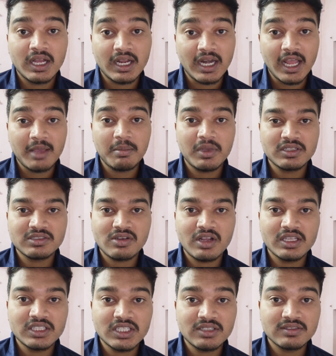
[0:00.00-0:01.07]
క్లైమాక్స్లో
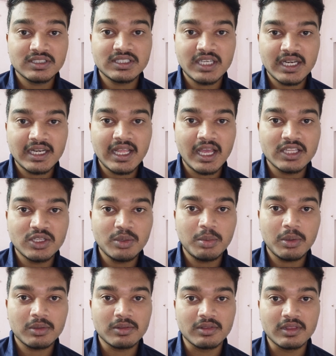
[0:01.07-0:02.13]
అయితే ట్విస్ట్ అయితే
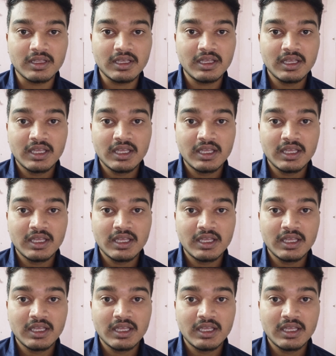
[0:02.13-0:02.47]
అదిరిపోతుంది